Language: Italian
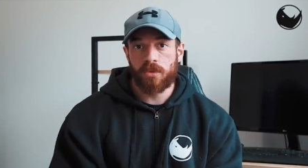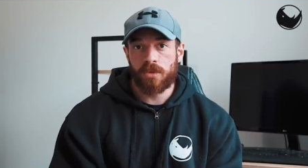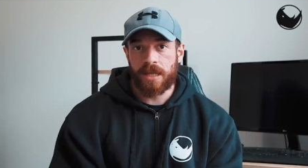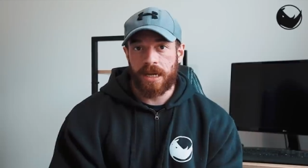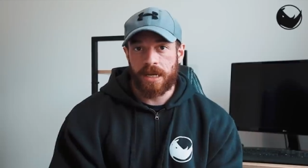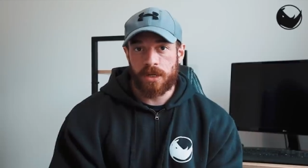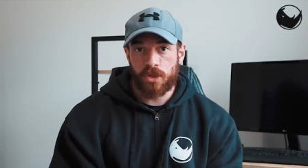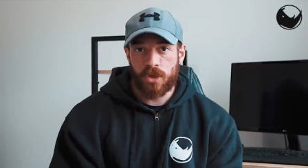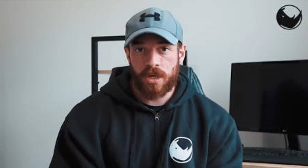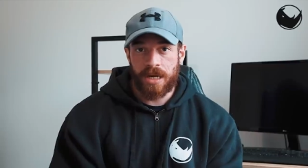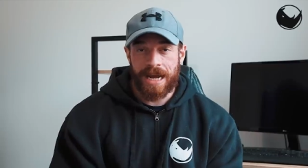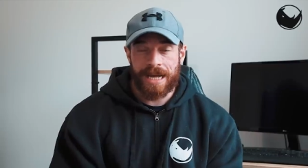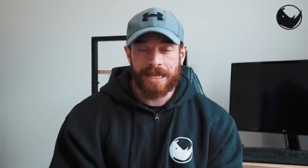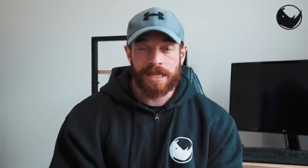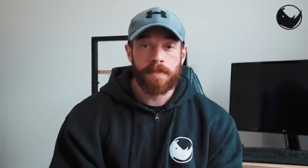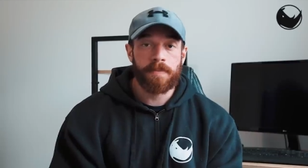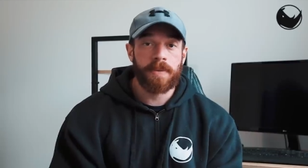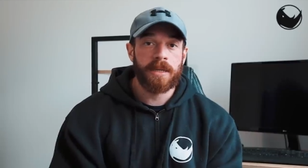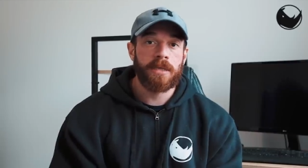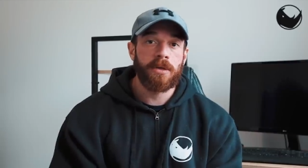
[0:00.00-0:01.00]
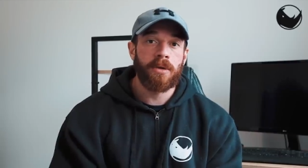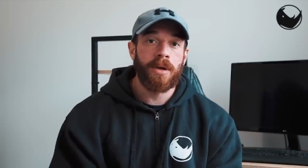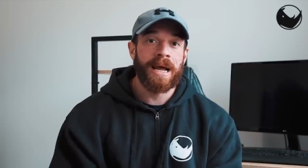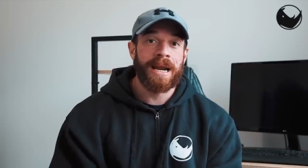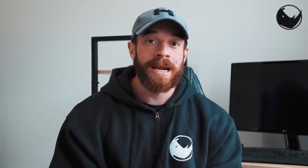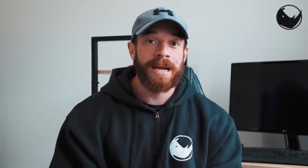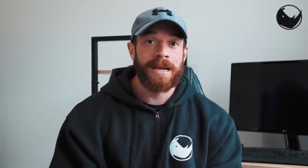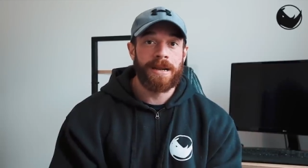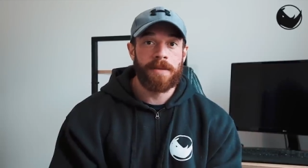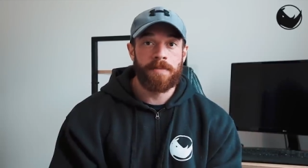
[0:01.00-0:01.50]
tutta la giornata, in
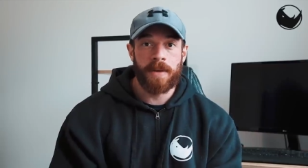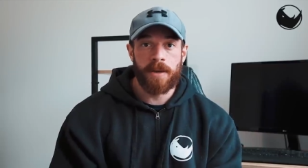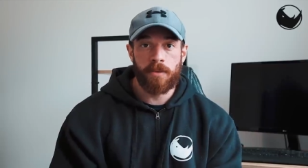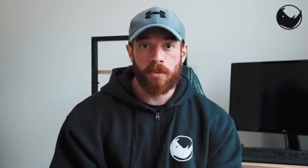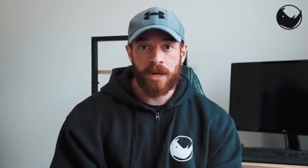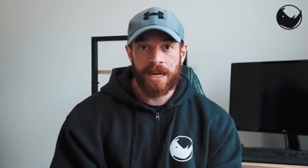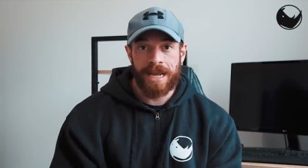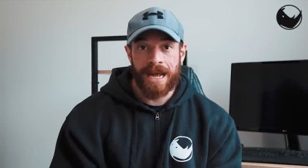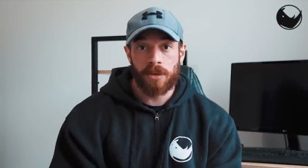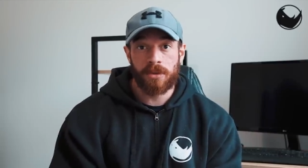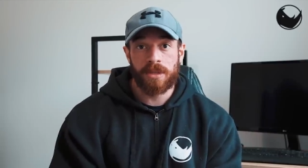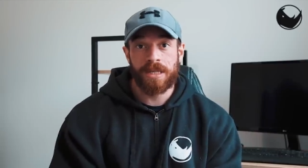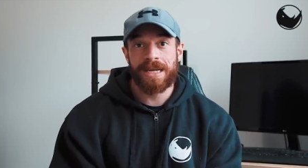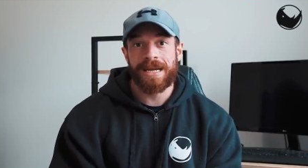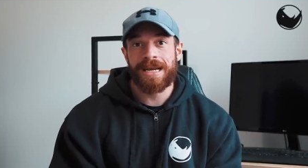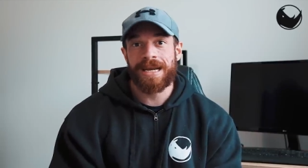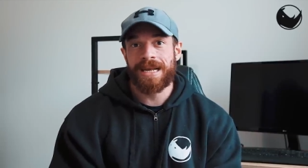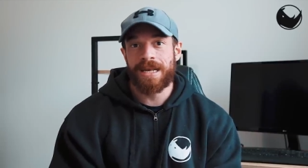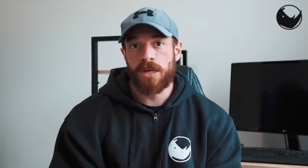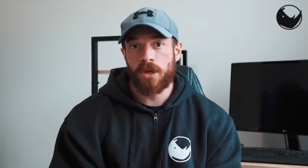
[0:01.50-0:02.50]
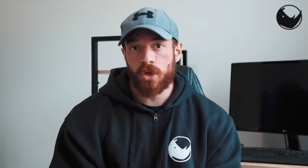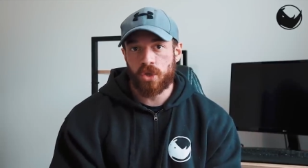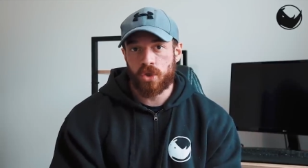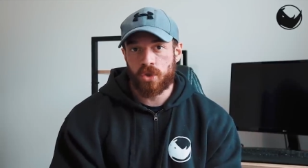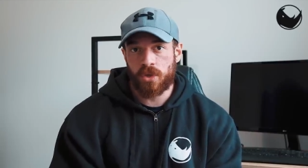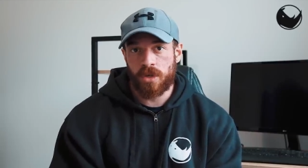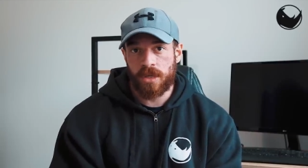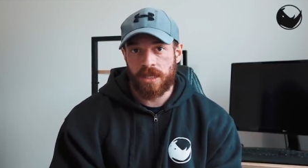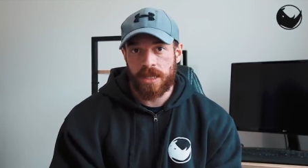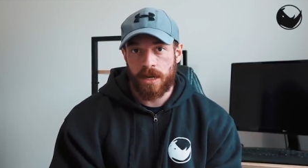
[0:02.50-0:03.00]
particolare nel pre-workout e nel
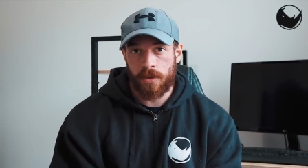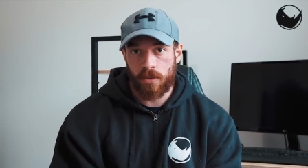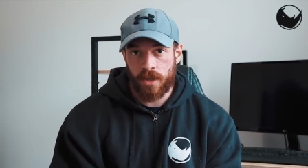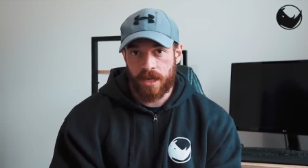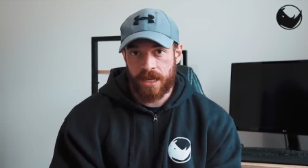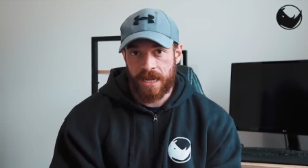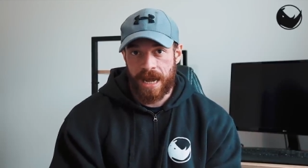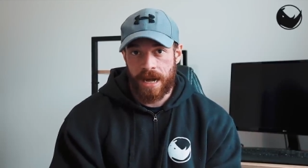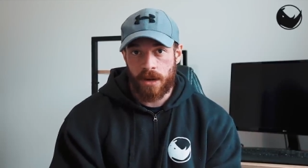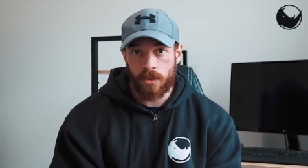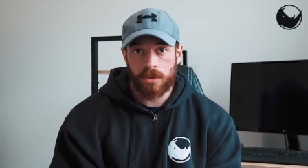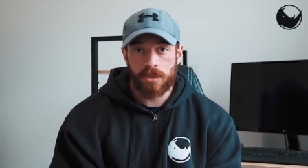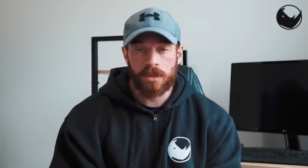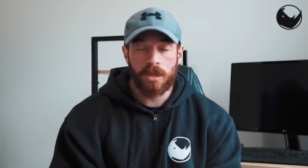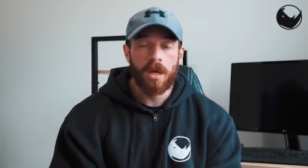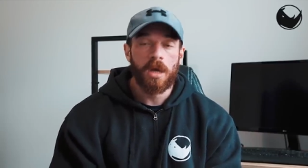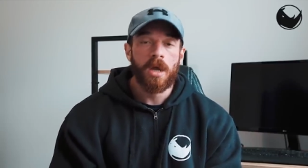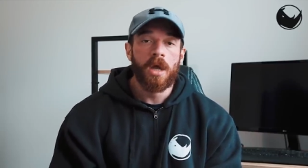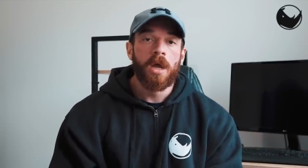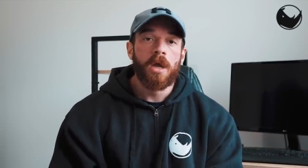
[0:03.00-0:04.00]
nostro intra-workout,